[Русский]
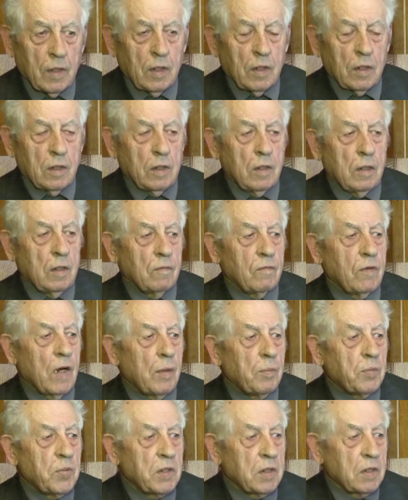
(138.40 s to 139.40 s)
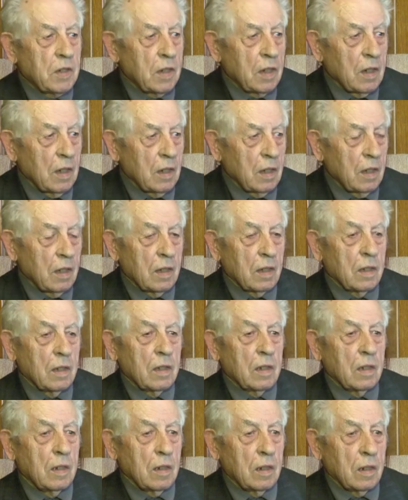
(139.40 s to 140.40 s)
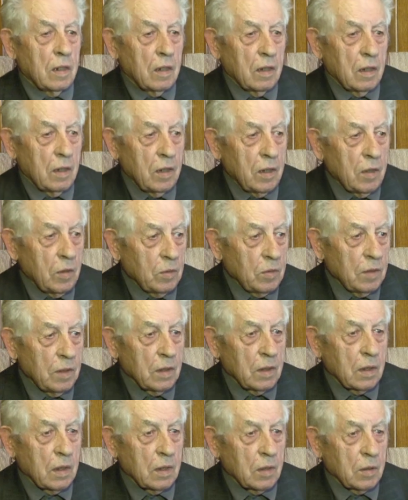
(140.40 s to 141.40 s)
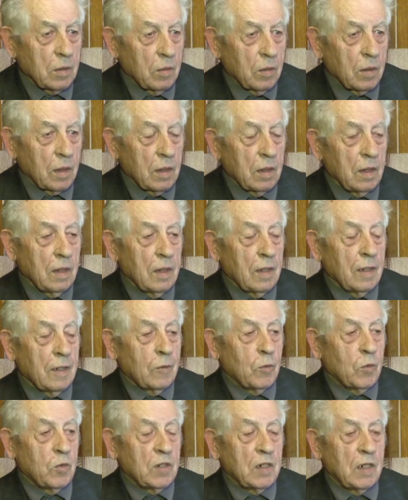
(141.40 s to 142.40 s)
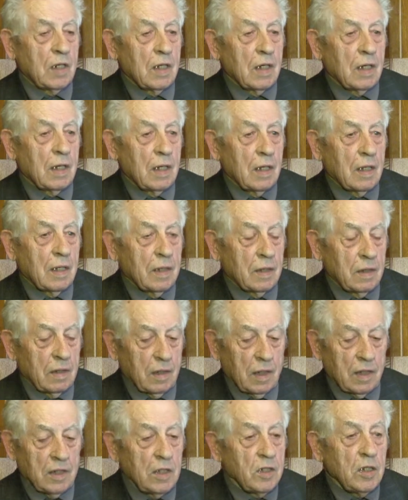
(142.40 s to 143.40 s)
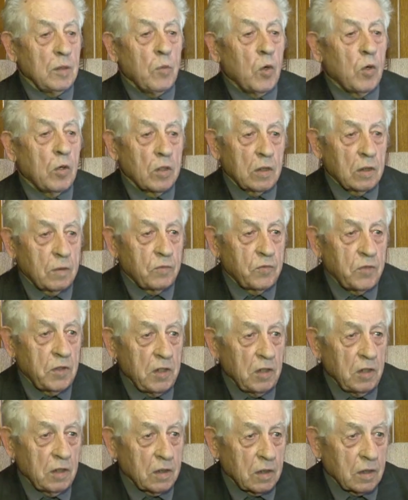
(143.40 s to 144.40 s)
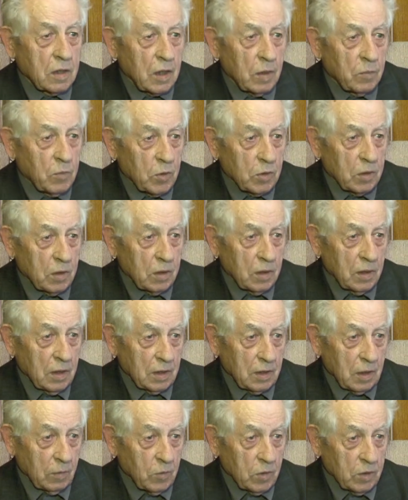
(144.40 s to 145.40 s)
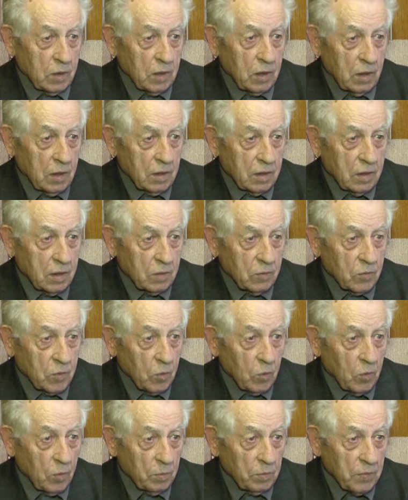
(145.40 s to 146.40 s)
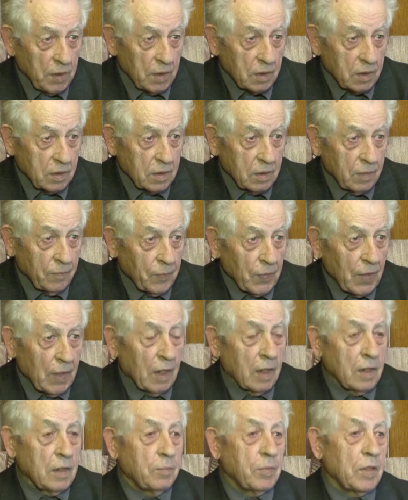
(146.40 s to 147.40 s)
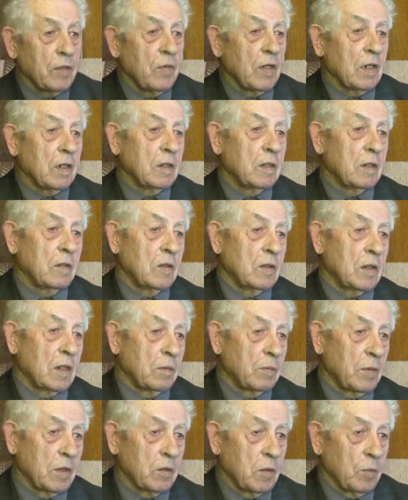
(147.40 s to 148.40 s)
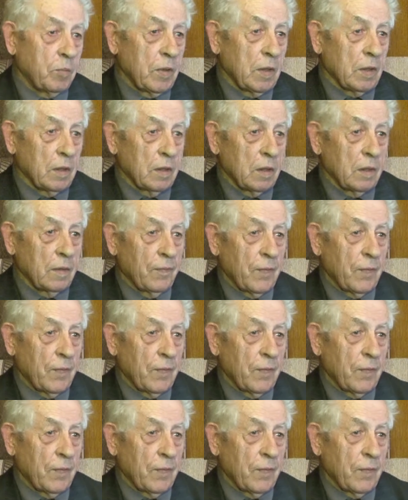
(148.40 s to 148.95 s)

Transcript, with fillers: И вообще люди, которые уже, они не могут физически работать на заводах или где-то в другом месте. Они привыкли совершать преступления.